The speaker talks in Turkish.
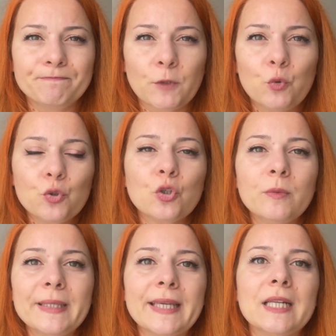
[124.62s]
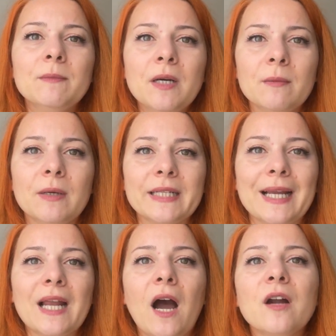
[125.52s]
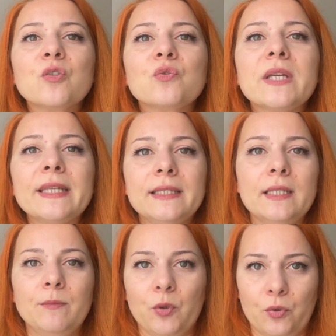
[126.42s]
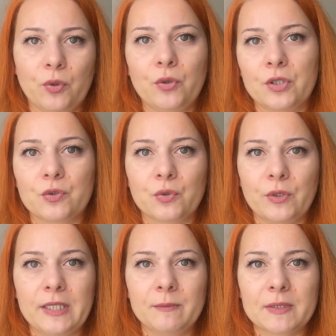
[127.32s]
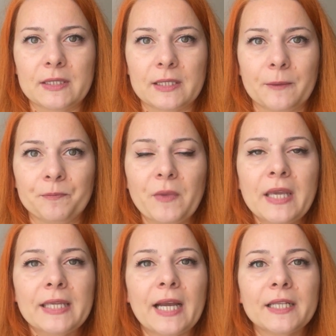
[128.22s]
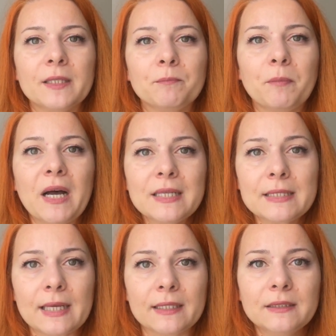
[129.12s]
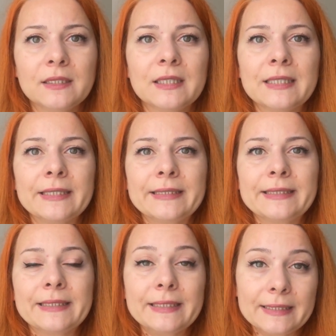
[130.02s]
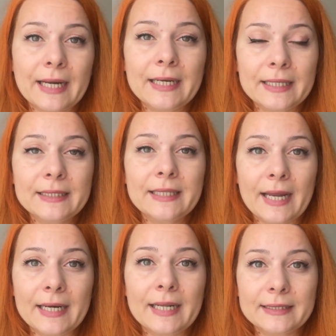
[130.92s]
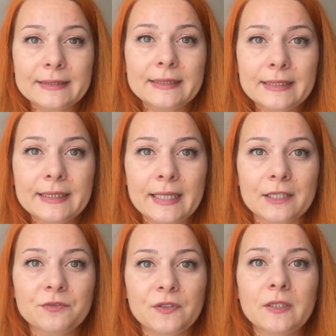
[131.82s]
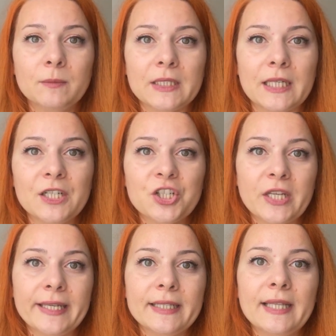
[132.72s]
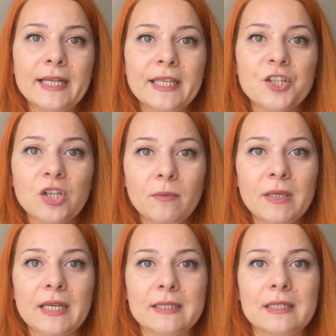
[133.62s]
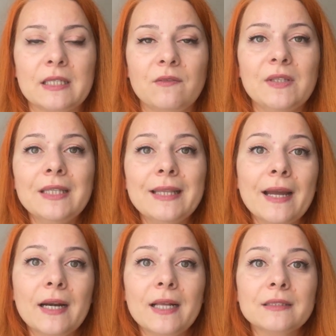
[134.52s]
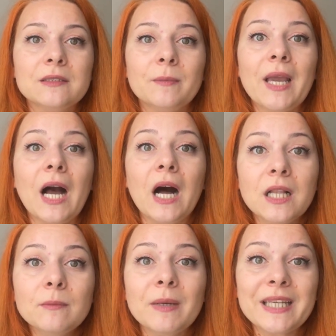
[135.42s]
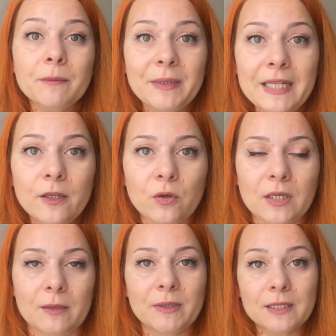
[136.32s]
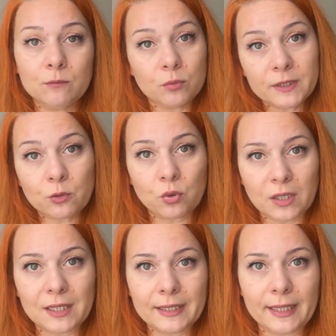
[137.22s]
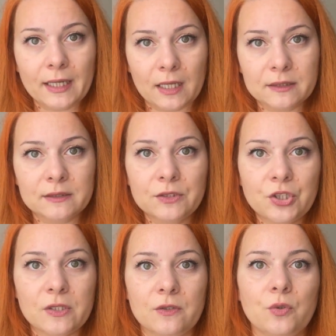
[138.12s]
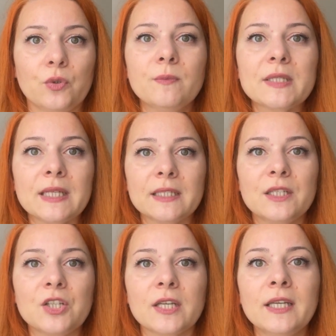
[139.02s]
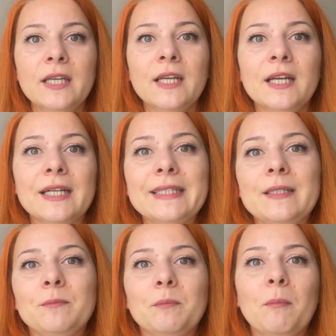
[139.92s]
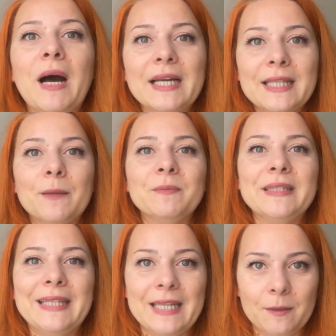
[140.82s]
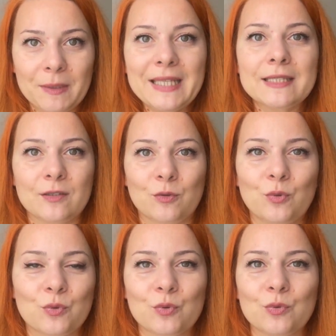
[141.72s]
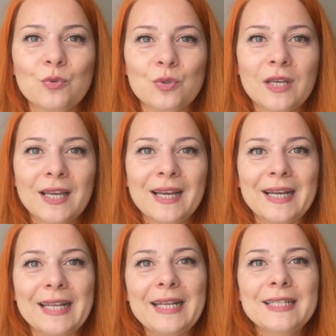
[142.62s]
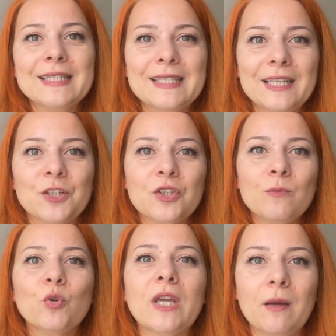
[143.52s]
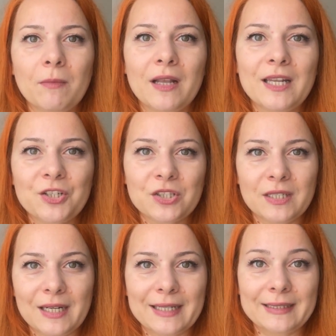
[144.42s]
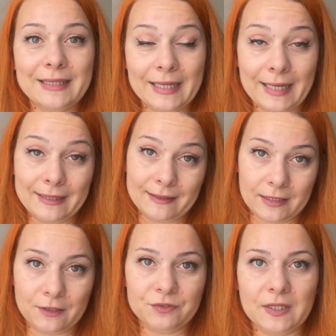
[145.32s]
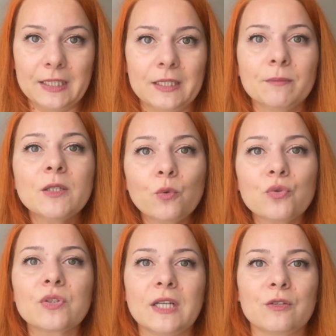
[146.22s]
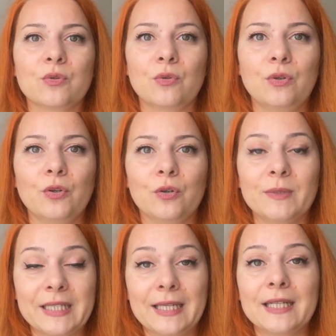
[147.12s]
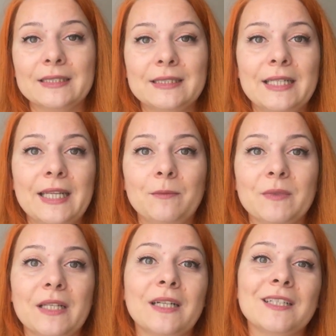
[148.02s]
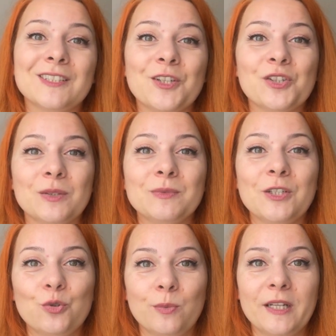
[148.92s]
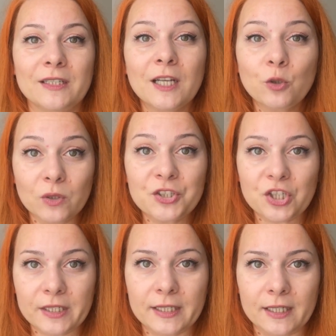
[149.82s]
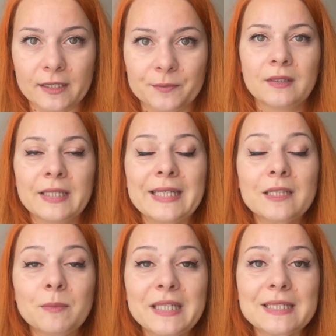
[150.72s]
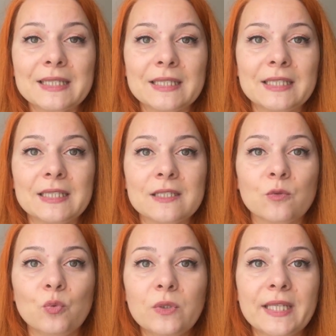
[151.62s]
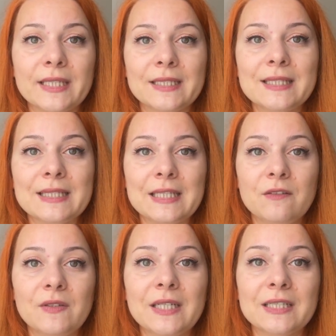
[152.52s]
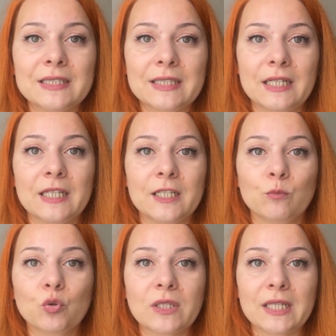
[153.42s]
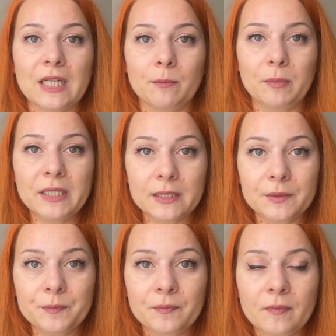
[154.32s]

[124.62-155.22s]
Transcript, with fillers: güçlü bir kelime ama yani arzu edilmiyor öyle söyleyeyim size. Yani bazen kriterleri değerlendirirken firmalar şekilden geçemeyen CV'yi değerlendirme almayabiliyorlar. Bakın bu bir kural değil altını çiziyorum. Sadece hani madem denemek istiyorsunuz hani elinizdeki işi mükemmelleştirerek deneyin taraftarıyım ben. O yüzden söylüyorum hani kendi deneyimden arkadaşlarım tecrübelerinden yola çıkarak. Gitmek istediğiniz ülkenin CV kriterlerine mutlaka bakın